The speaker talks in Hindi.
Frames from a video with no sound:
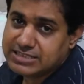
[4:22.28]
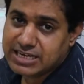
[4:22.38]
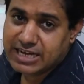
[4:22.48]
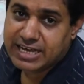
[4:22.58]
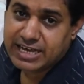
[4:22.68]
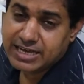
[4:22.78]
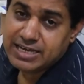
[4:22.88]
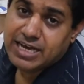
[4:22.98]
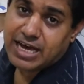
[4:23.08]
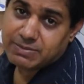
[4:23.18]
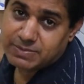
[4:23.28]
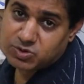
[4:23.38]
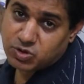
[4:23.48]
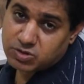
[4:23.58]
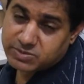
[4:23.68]
लेंस लगाया अब हम
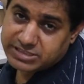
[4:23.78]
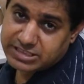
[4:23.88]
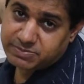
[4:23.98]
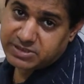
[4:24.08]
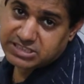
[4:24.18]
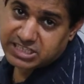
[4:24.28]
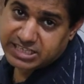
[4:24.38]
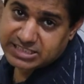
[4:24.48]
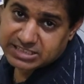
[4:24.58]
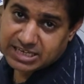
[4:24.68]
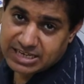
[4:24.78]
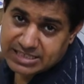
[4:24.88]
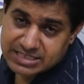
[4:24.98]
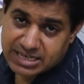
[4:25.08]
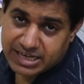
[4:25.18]
दोनों मशीन पे छः इंच का
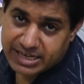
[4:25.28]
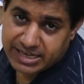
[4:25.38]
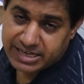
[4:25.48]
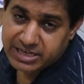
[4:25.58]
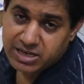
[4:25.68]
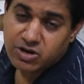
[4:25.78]
लेंस लगाएंगे